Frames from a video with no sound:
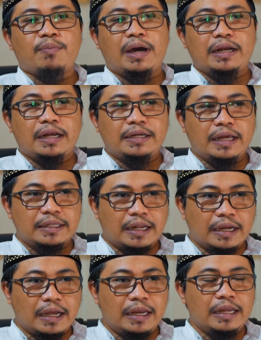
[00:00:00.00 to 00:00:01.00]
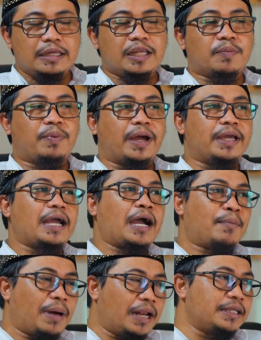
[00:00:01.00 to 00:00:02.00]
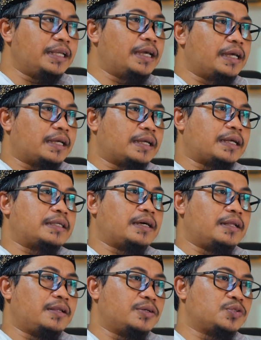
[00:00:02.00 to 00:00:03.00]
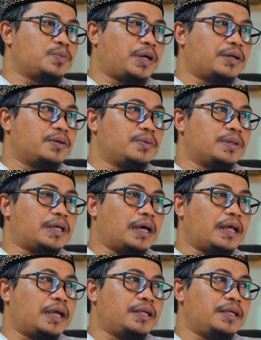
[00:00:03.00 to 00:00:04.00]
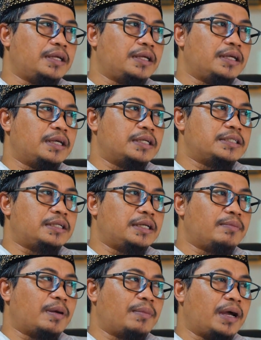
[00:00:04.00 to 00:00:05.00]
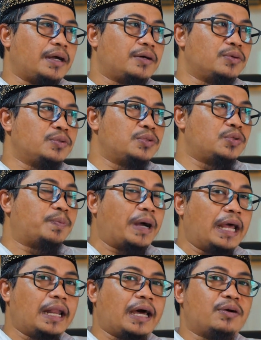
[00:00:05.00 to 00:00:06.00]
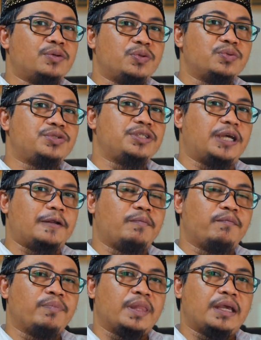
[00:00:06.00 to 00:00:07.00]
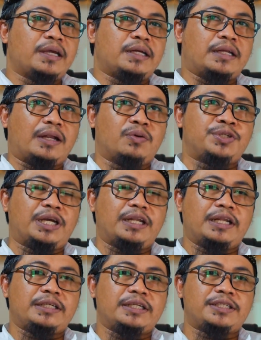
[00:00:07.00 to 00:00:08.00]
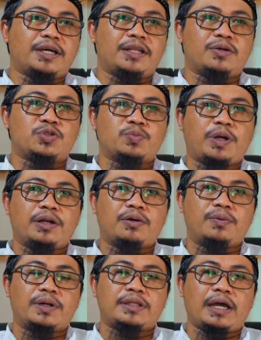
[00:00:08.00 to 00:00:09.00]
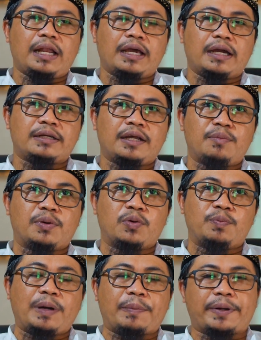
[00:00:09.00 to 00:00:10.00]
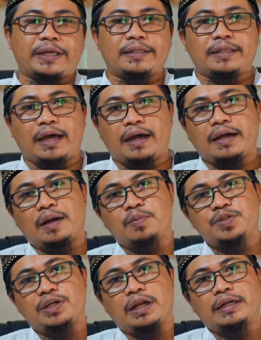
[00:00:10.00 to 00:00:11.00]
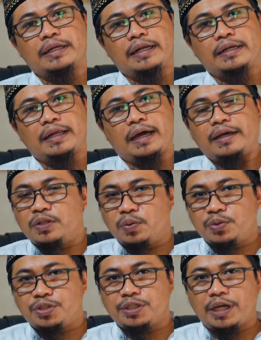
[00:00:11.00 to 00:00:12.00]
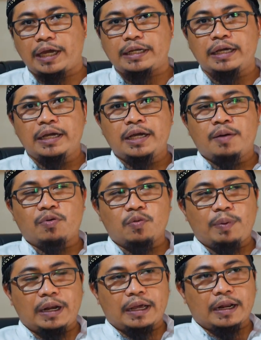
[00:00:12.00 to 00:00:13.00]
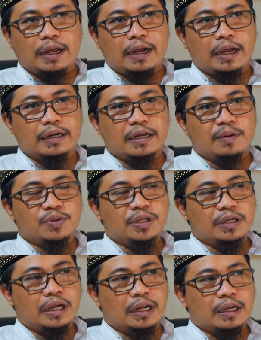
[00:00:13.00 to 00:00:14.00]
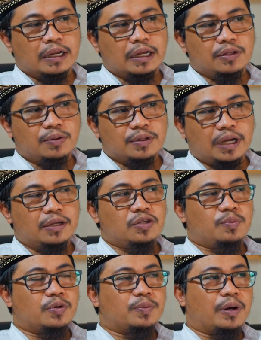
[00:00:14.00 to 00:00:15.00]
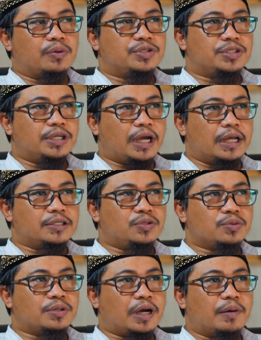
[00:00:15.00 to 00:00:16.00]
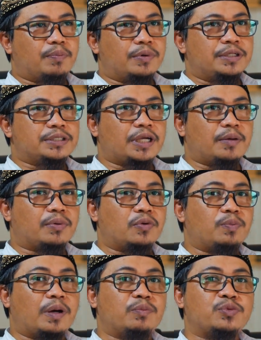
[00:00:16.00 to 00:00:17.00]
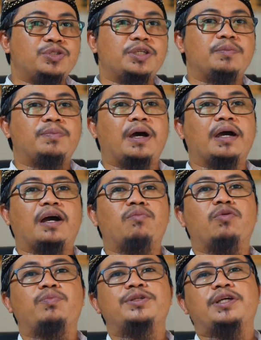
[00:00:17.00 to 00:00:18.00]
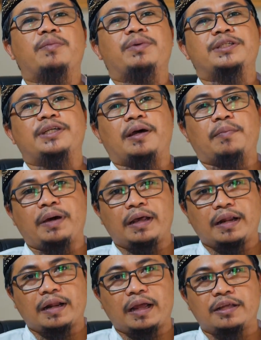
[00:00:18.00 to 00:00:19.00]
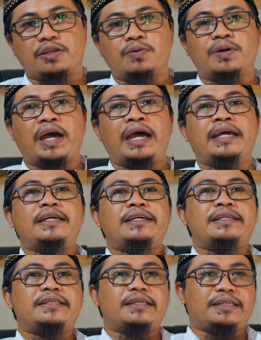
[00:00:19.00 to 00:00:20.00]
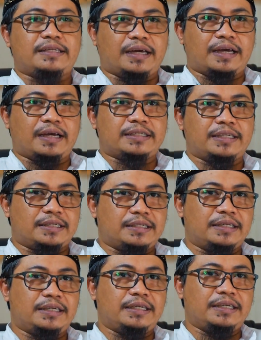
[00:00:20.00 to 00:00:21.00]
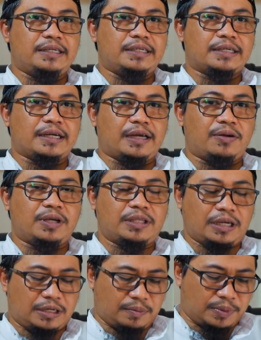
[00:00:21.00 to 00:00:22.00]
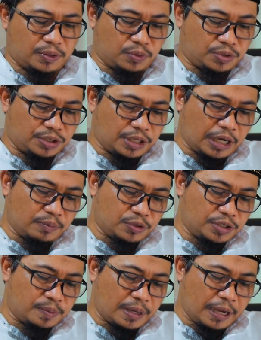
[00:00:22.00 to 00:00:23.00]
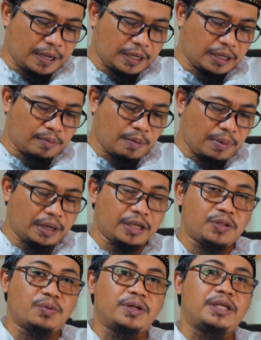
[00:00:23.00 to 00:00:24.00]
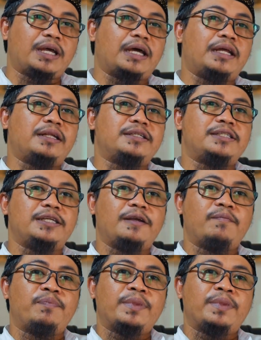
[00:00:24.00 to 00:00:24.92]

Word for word: mana di antara kalian yang terbaik amalnya kata Allah Subhanahu wa taala ini jadi memang untuk bala untuk ujian dan ujian dari sisi Allah Subhanahu wa taala kadang berupa perintah, kamu jalankan ndak itu ujian, berupa larangan, kamu tinggalkan atau ndak itu berupa ujian, juga bisa berupa musibah, kamu bisa bersabar ataukah tidak. Jadi kalau kita dapat ujian, musibah, ya memang itu kita ada di sini.